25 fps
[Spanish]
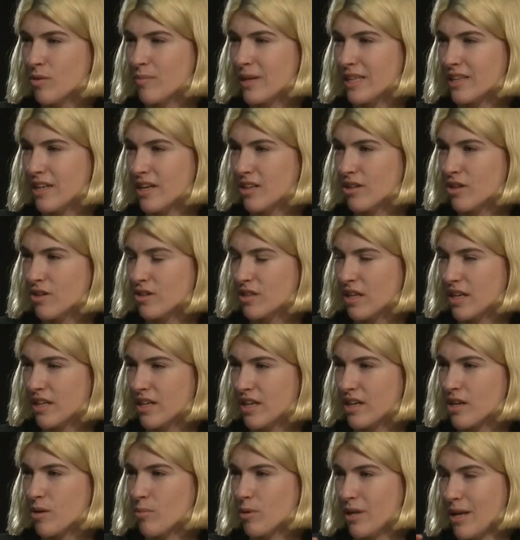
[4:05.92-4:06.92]
materno
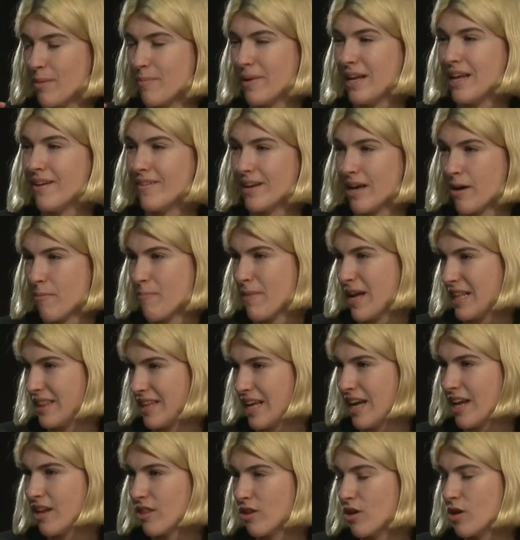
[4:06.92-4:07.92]
tiene como la palabra
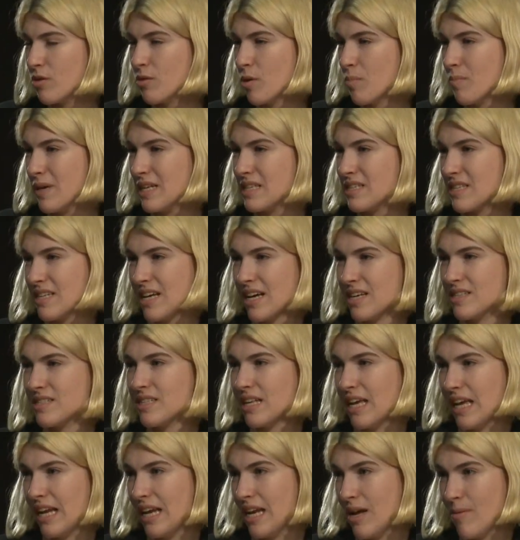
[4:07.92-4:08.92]
materno y vos pensás
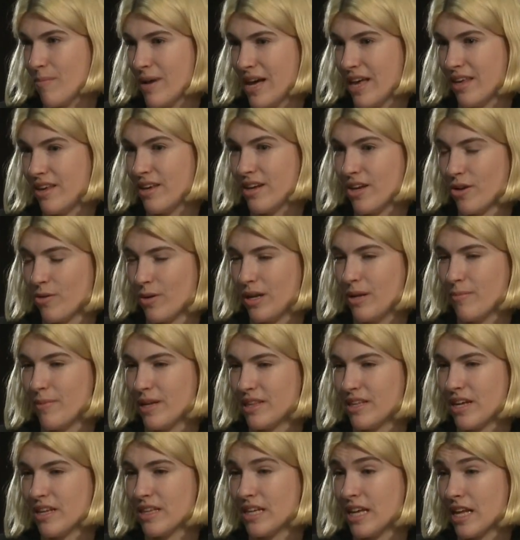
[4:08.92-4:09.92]
en la madre o en la
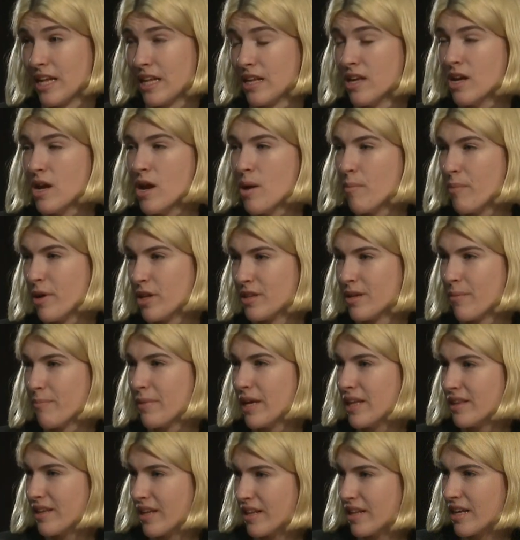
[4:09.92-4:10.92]
maternidad, pero
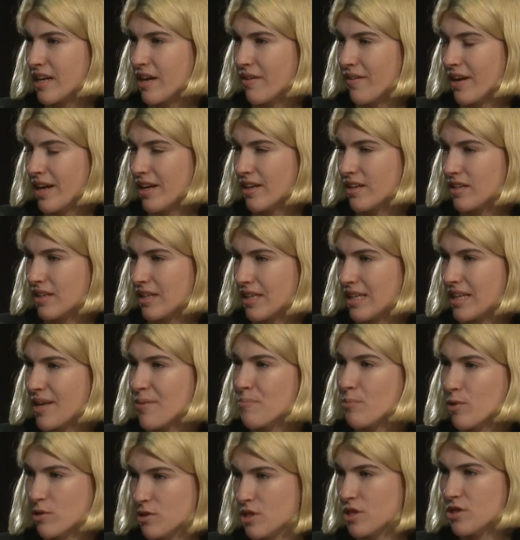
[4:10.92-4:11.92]
también tiene que ver qué
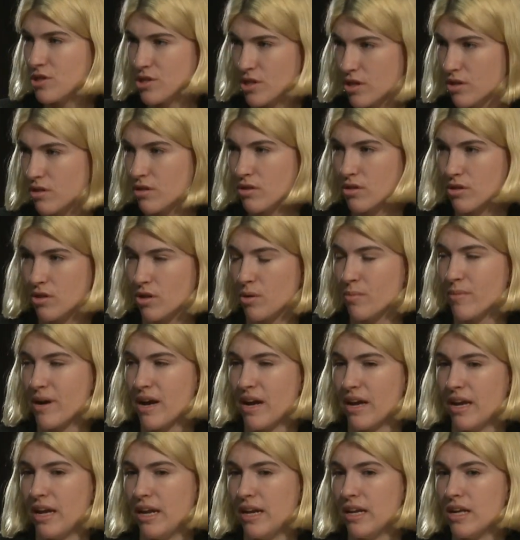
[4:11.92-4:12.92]
posición
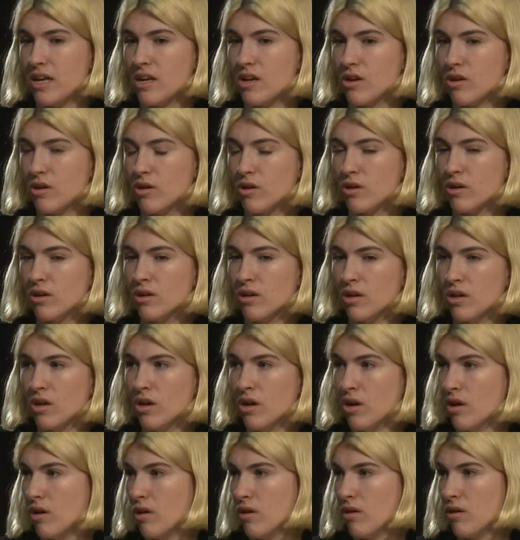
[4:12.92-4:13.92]
toma el hijo
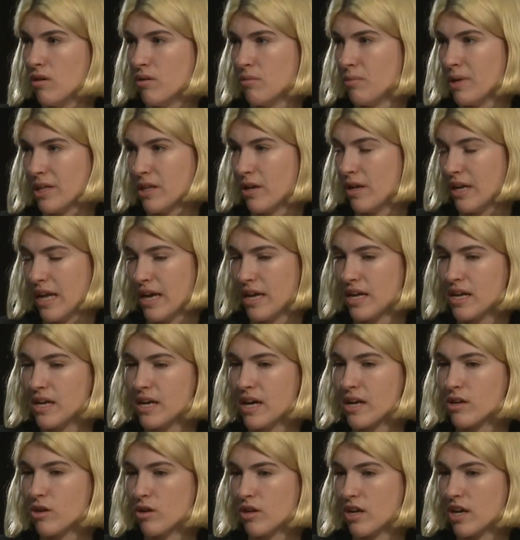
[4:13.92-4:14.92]
o, bueno, la
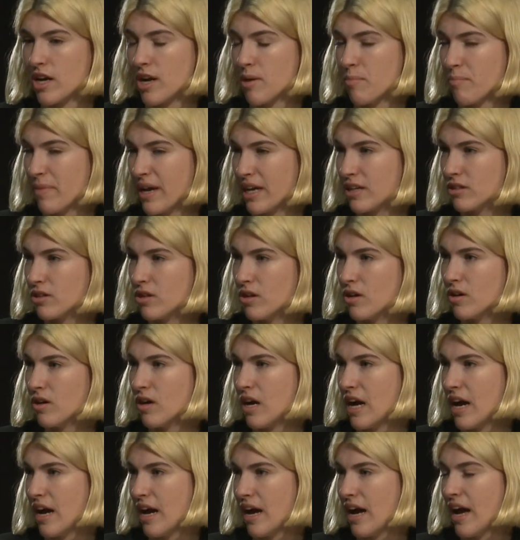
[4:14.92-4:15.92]
hija con respecto
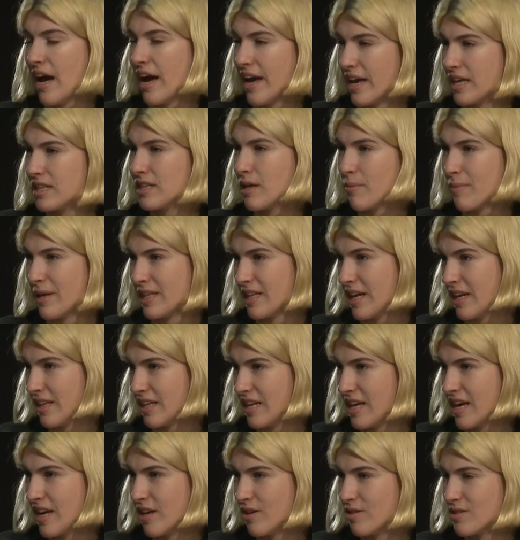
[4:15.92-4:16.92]
a, esta
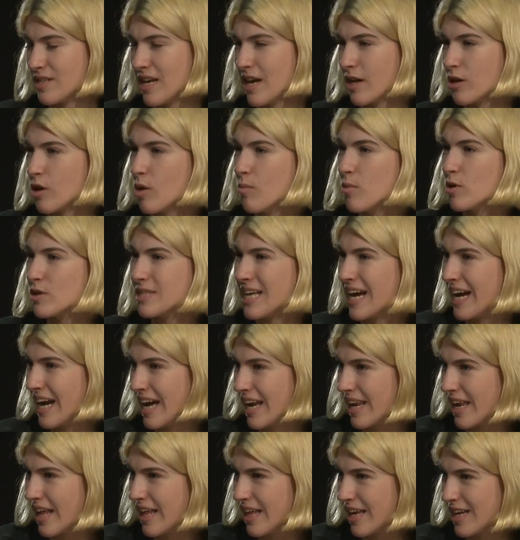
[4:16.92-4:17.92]
maternidad, o sea, cómo se
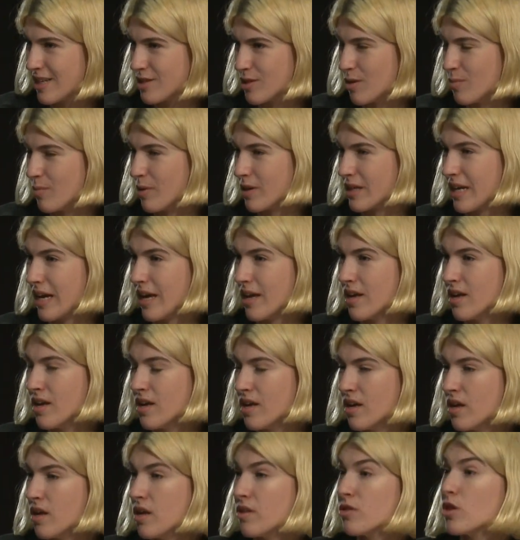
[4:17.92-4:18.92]
agarra de eso, porque...
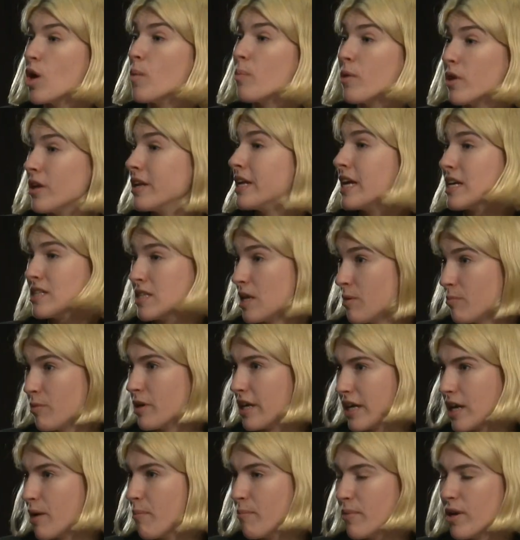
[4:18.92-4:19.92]
No podría ser, por
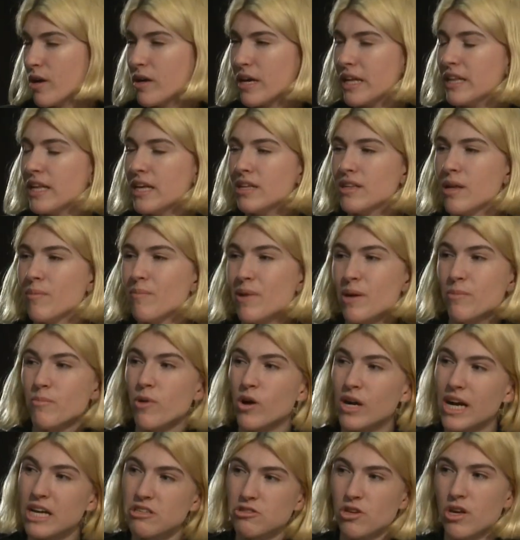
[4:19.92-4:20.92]
ejemplo, que en este
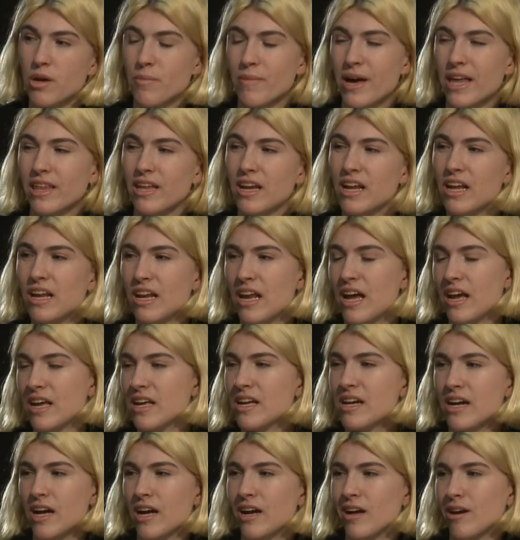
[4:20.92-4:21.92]
mismo caso de madre la
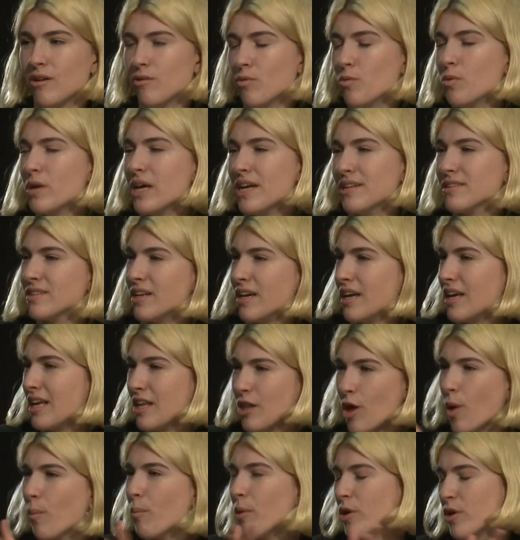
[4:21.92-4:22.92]
hija hubiese
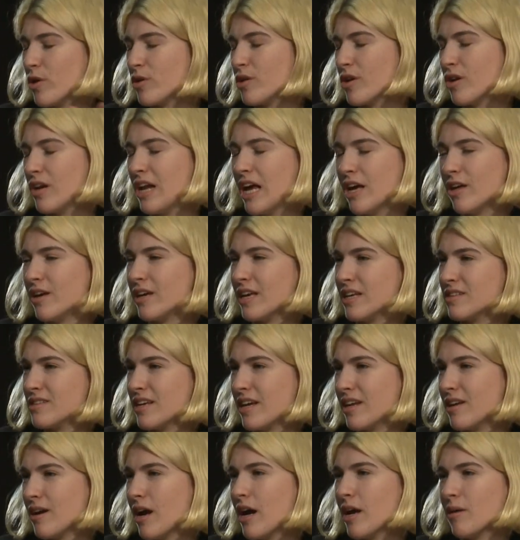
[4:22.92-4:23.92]
ido por otro lado y
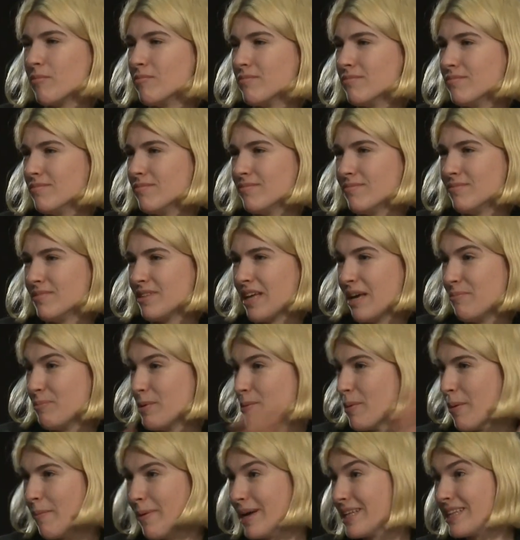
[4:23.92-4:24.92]
decir, ay, mi
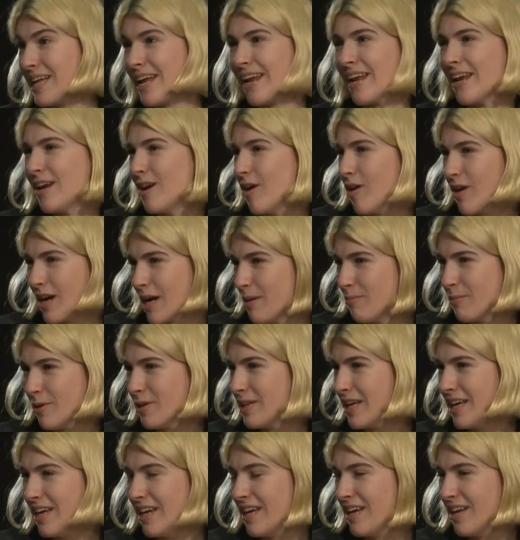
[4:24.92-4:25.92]
mamá está re loca,
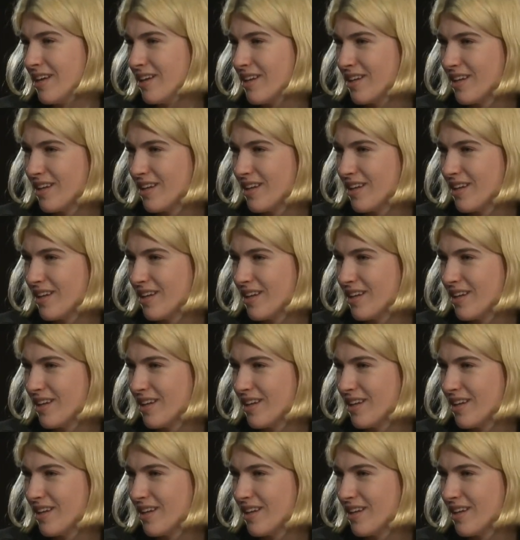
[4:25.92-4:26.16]
ponele.